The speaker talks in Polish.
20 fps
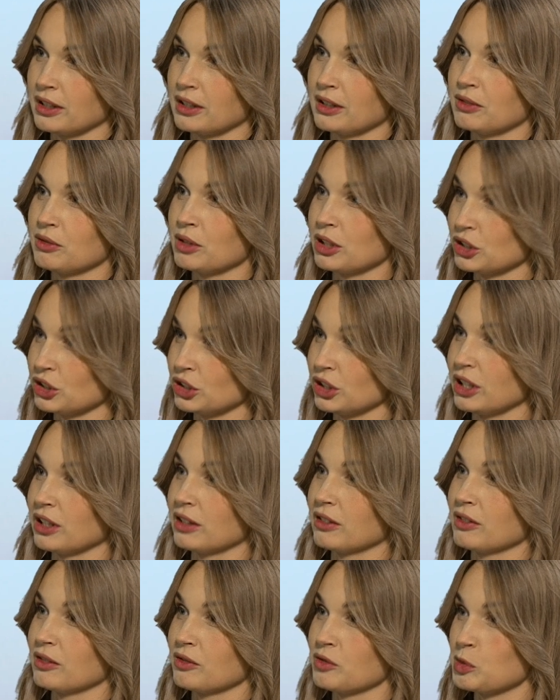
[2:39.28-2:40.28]

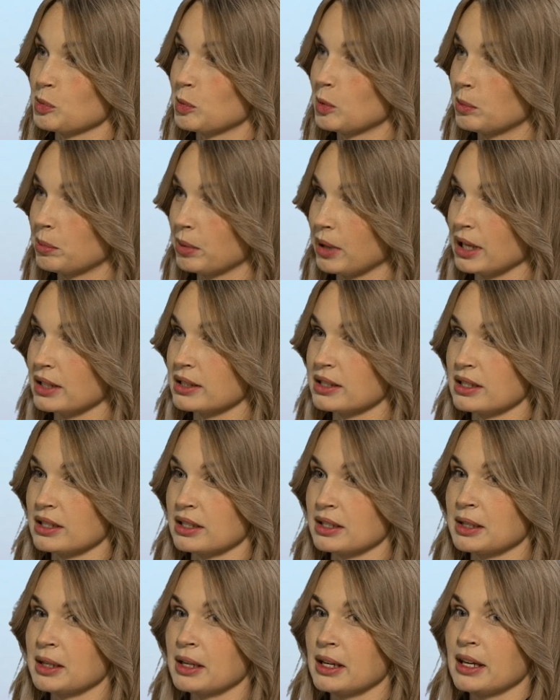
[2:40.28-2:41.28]
właśnie
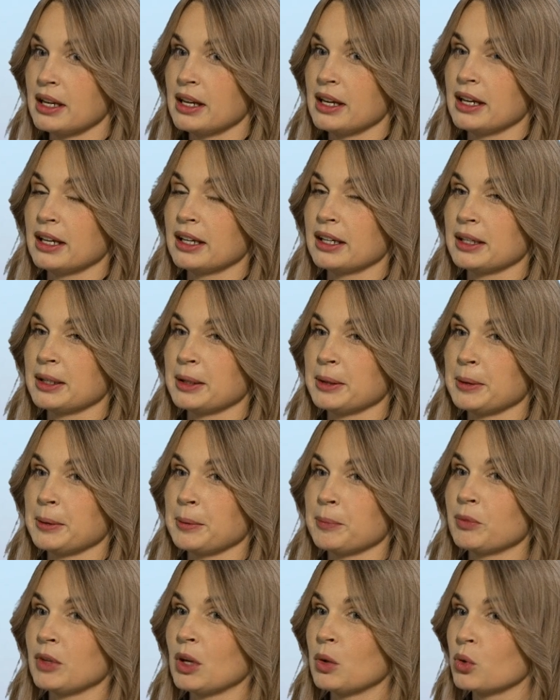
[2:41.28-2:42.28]
współpracy
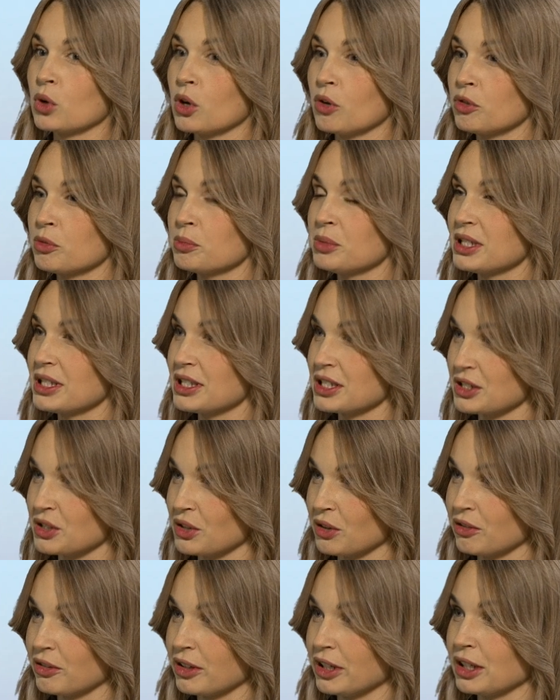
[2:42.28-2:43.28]

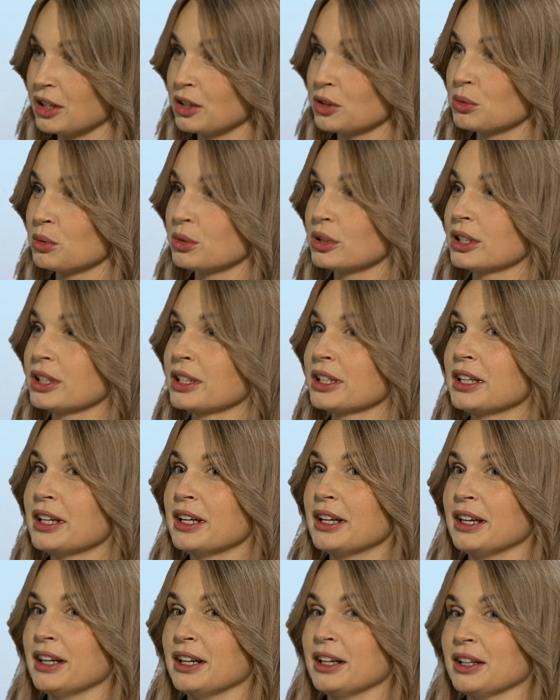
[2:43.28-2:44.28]
naukowo-biznesowej, który
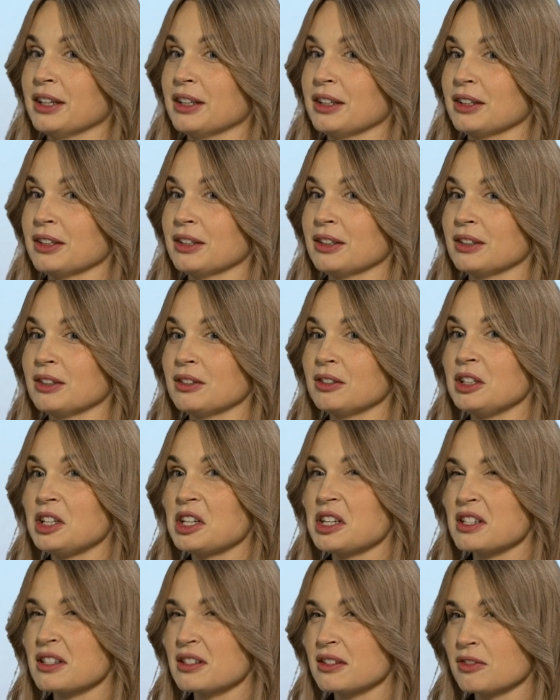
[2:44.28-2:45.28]

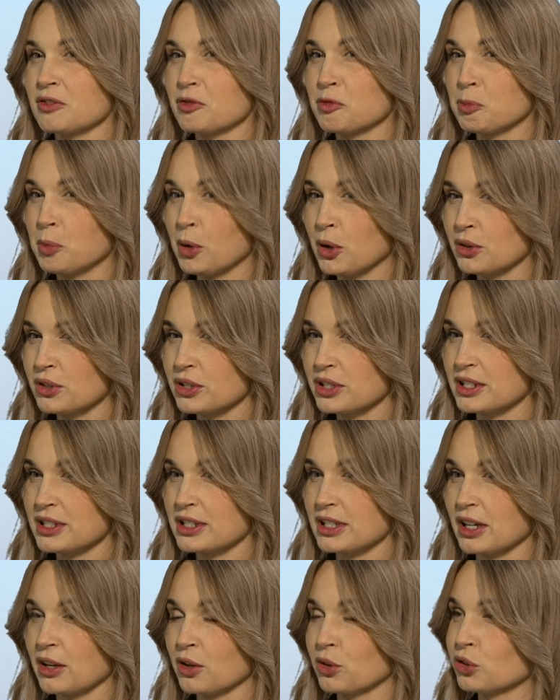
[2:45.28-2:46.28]
jest w
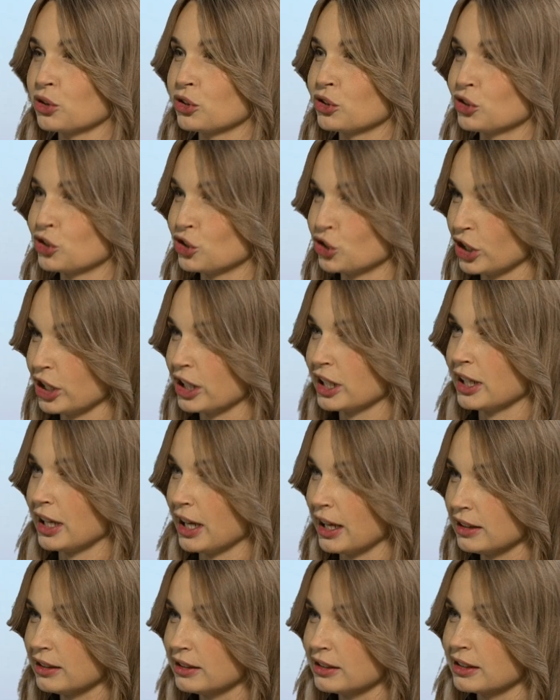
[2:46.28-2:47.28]
Polsce od trzech
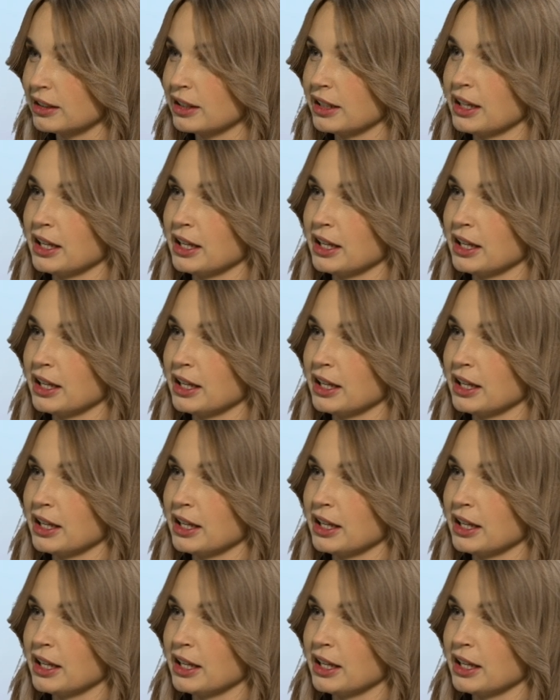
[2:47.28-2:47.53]
lat,